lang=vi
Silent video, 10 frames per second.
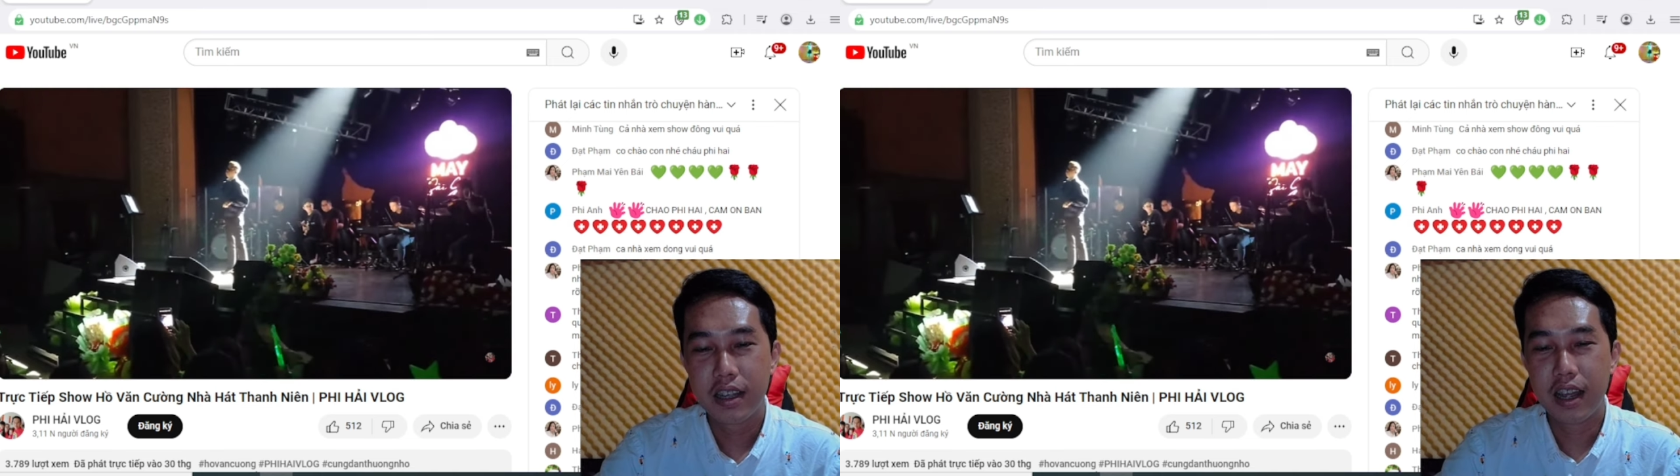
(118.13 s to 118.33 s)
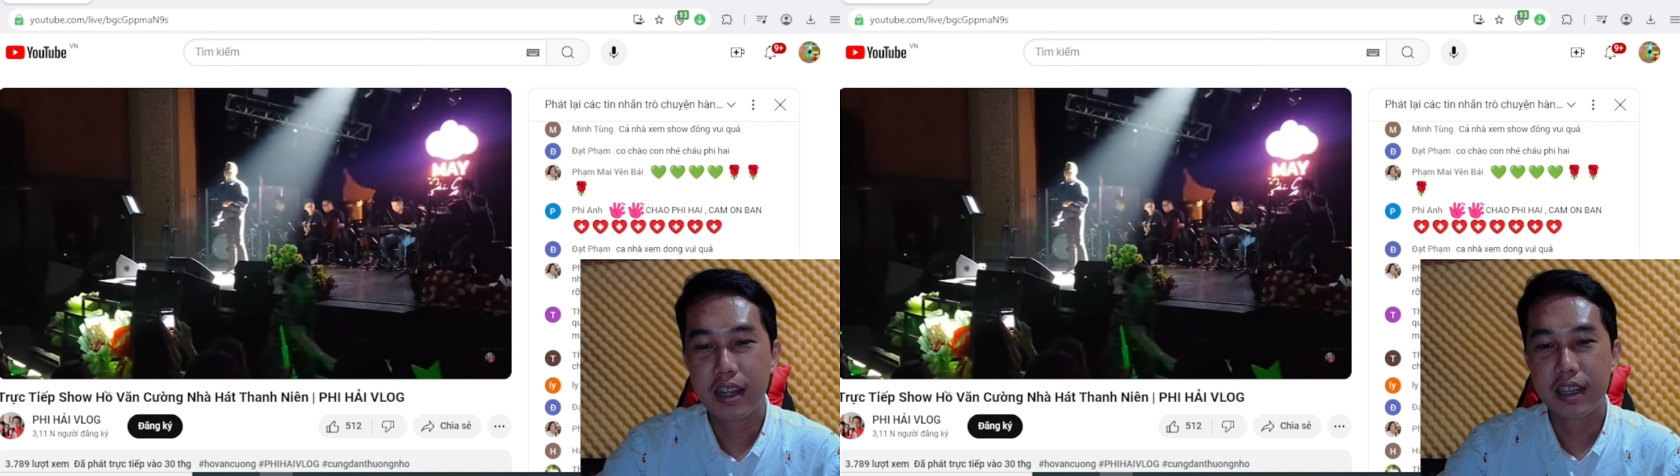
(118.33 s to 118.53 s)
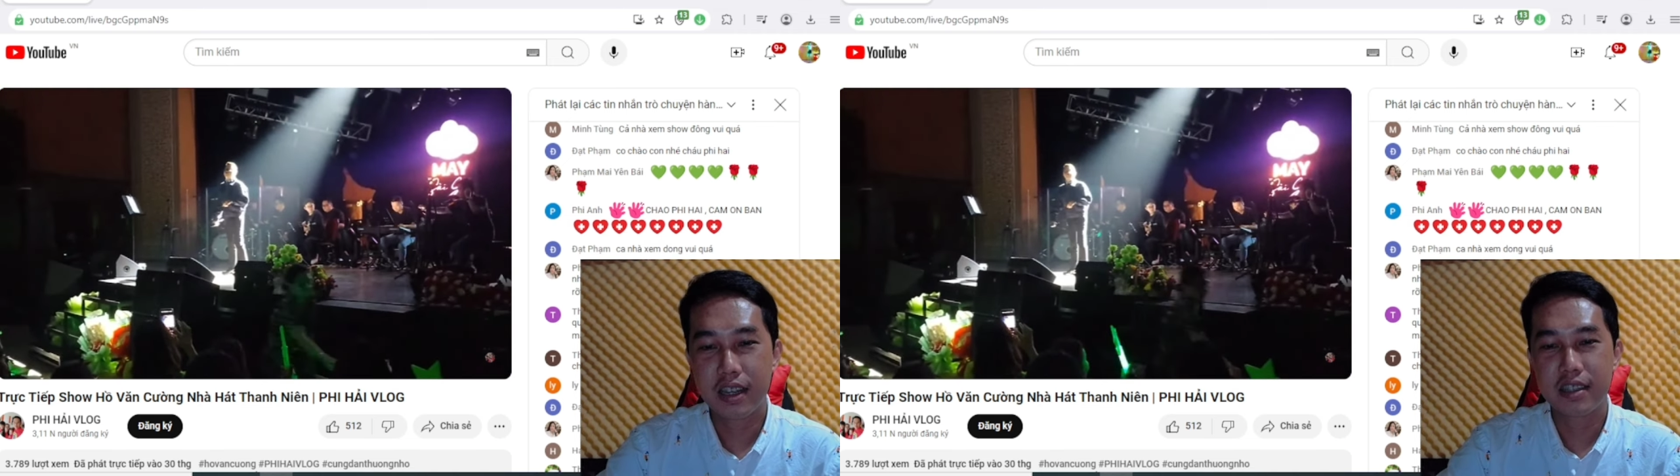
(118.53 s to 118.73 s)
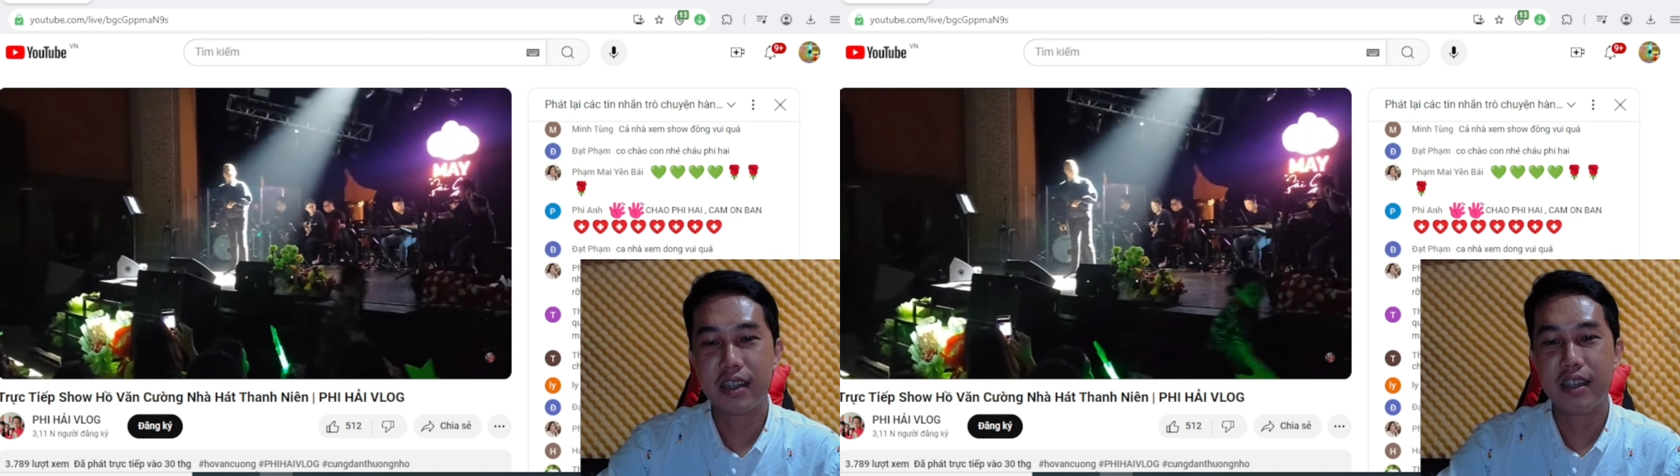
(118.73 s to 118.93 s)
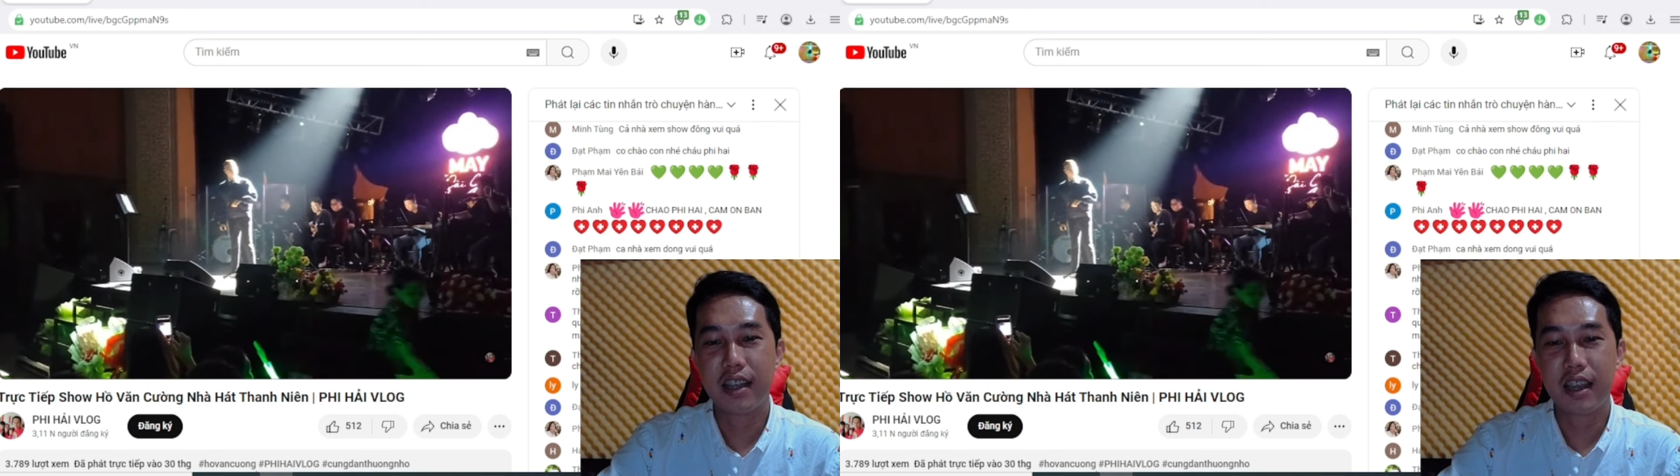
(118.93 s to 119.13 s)
à, ca
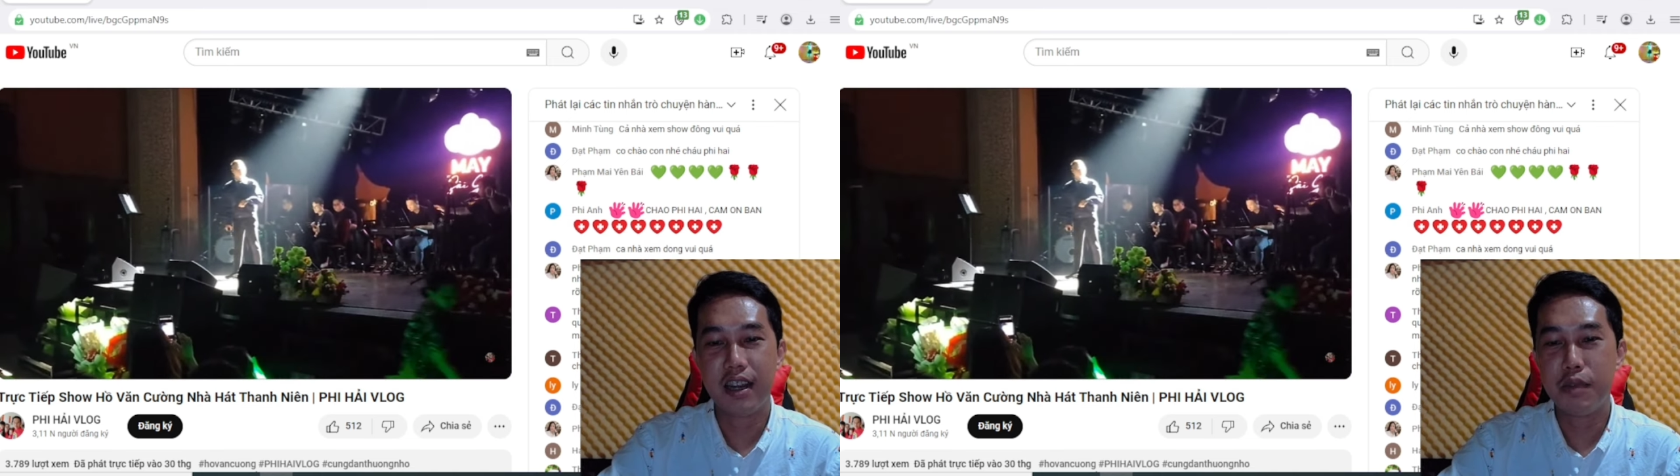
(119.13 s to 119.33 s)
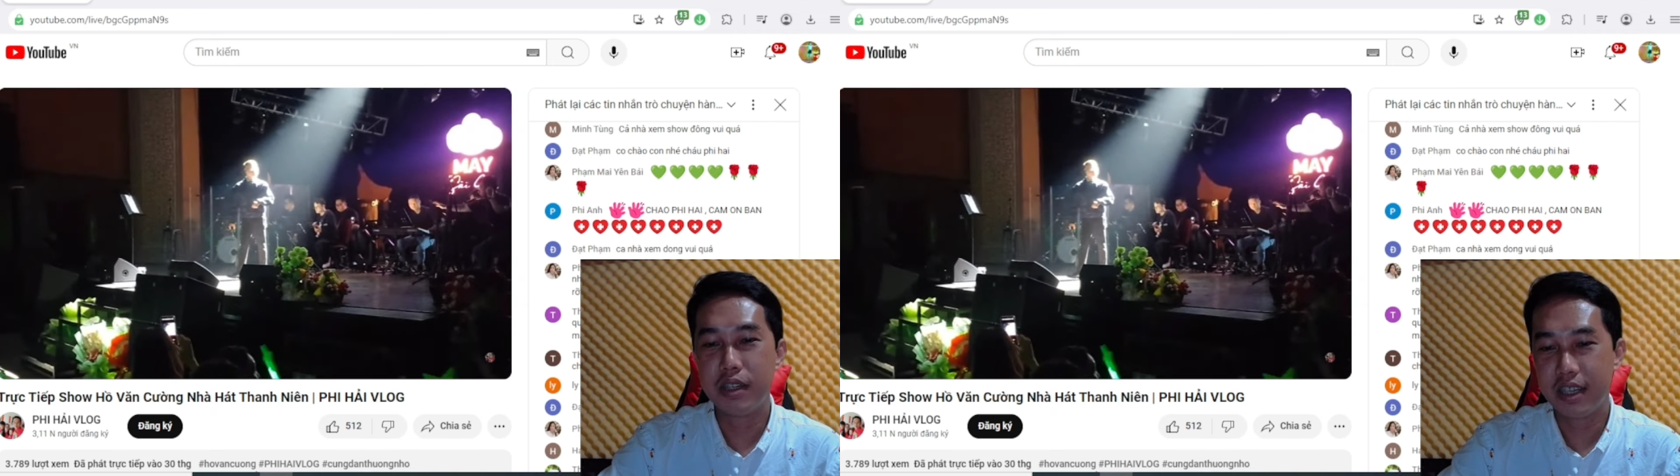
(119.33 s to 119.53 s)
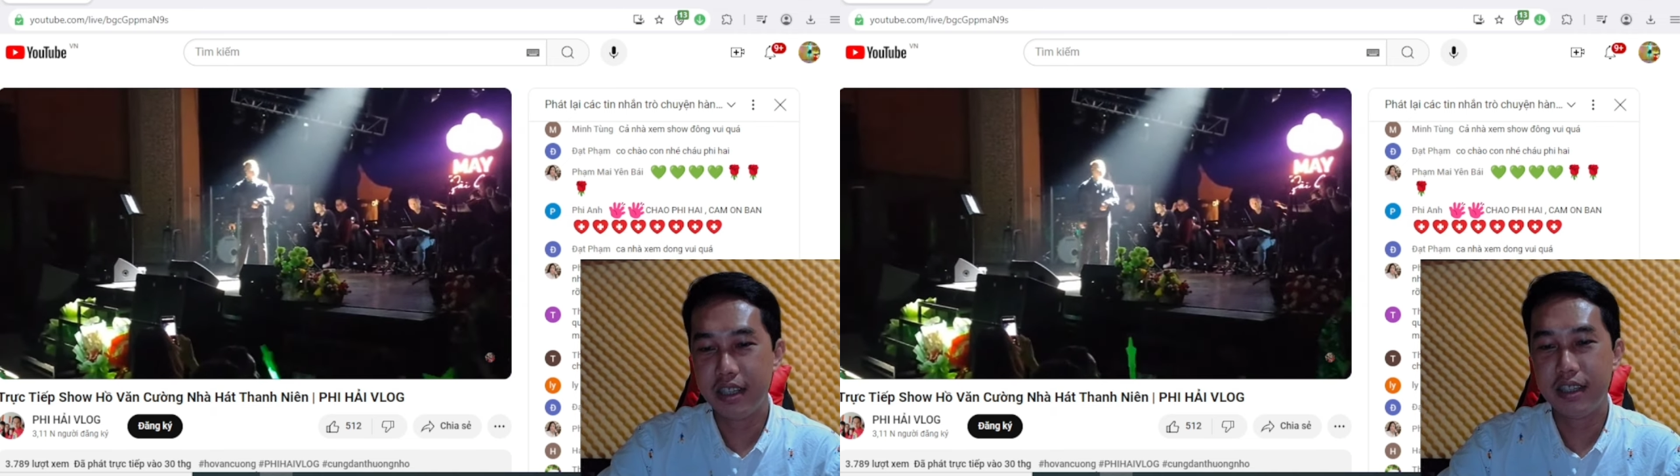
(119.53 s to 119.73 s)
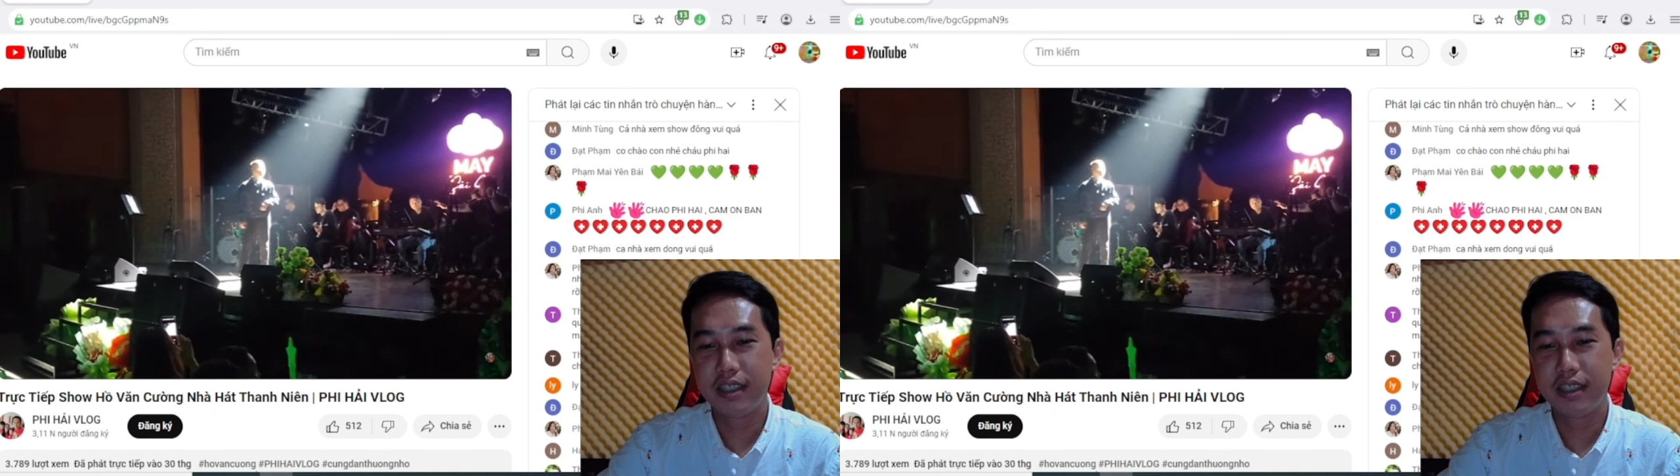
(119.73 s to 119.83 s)
sĩ thầy Lý Minh Trí.